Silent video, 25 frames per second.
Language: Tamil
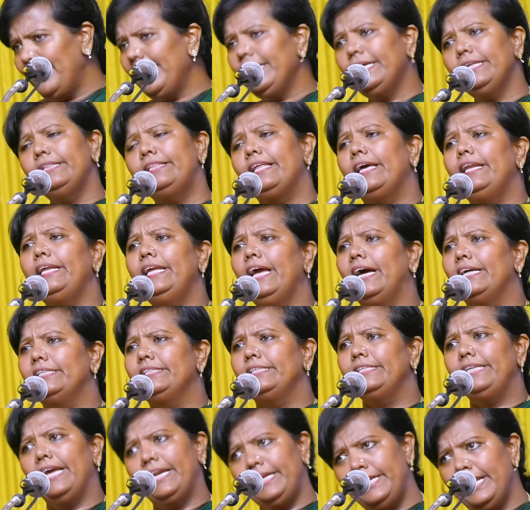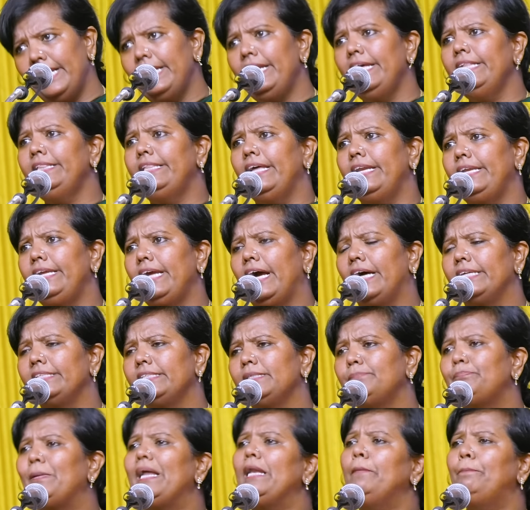பேருக்கு தெரியாது என்னன்னே தெரியாது
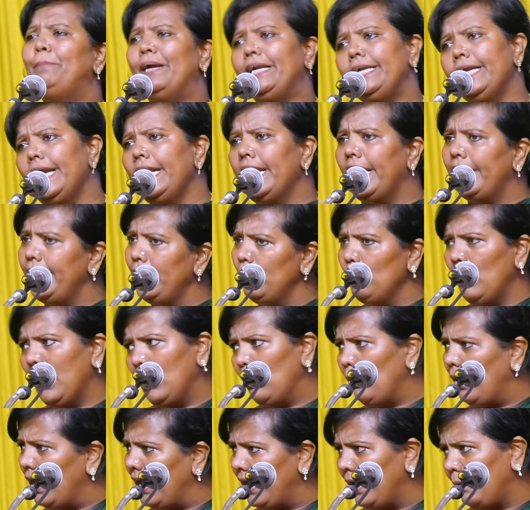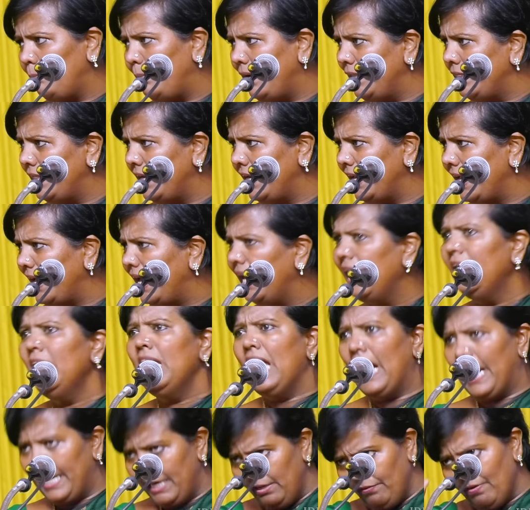பல பெண்கள் அடி வாங்குவாங்க நான் பார்த்துருக்கேன்
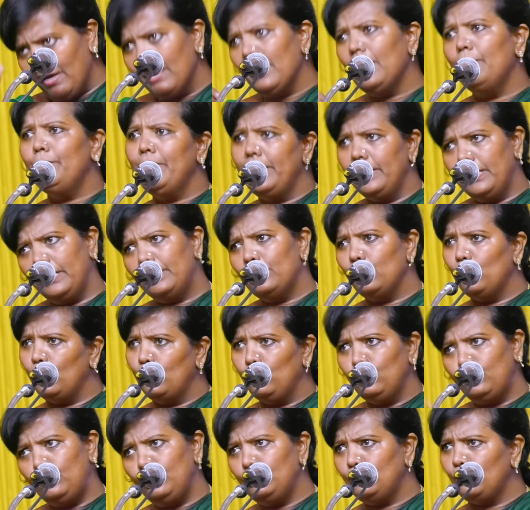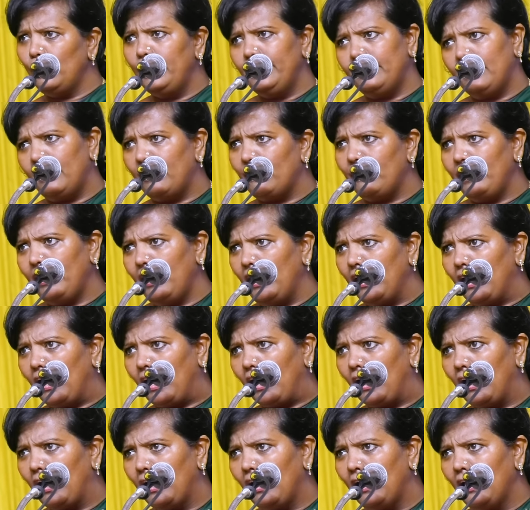அடி வாங்காமல் இருக்கிறதுக்கு ஒரு உத்தி சொல்லித்தரவா
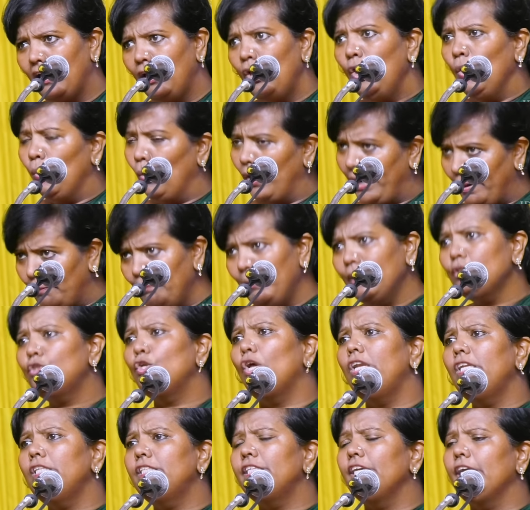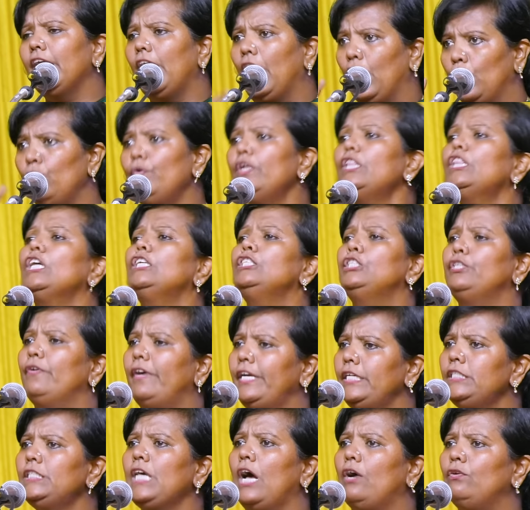ஒரு அம்மா சொல்லிச்சிங்க அறுபத்தஞ்சு
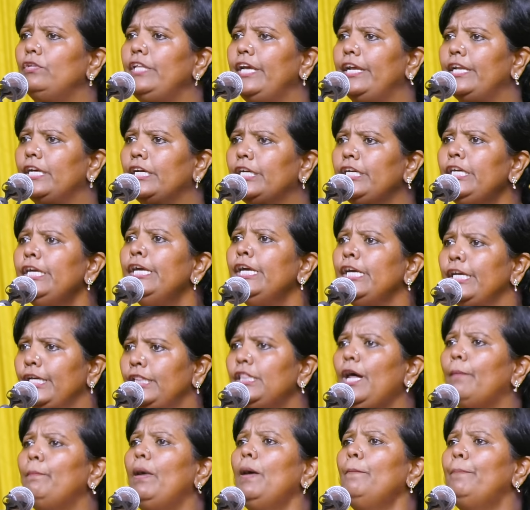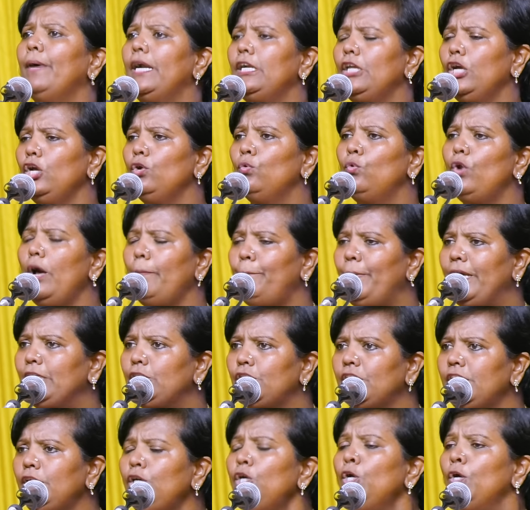வயசு ஆகுது எனக்கு இந்த அம்மா பாட்டுக்கு இவ்வளோ
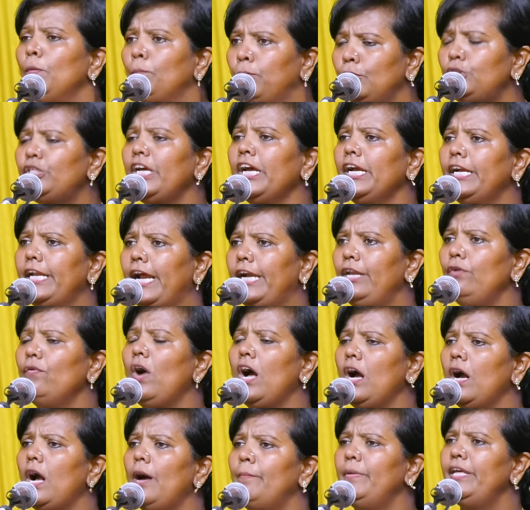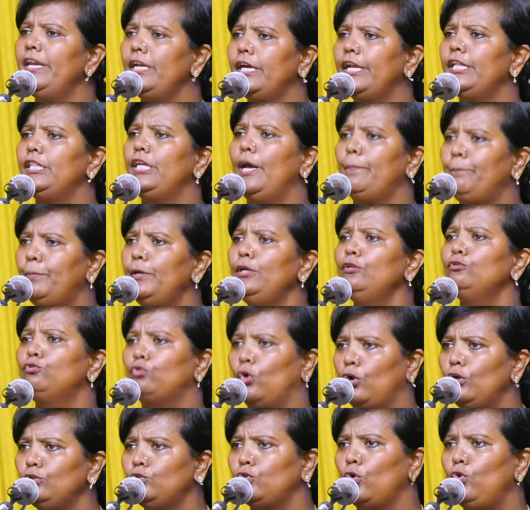பேசுது புருஷங்கிட்ட அடி வாங்காமல் இருக்கிறது எப்படின்னு
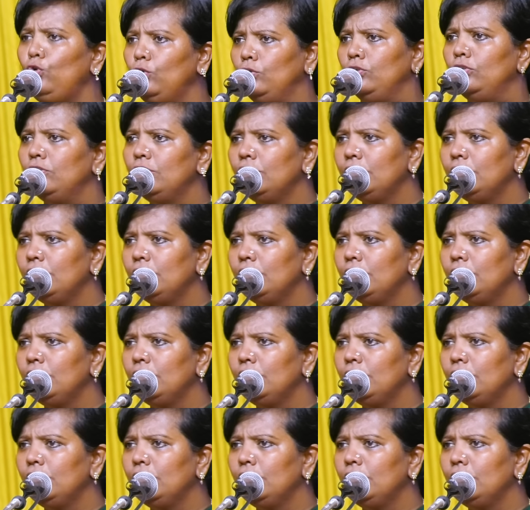சொல்ல சொல்லு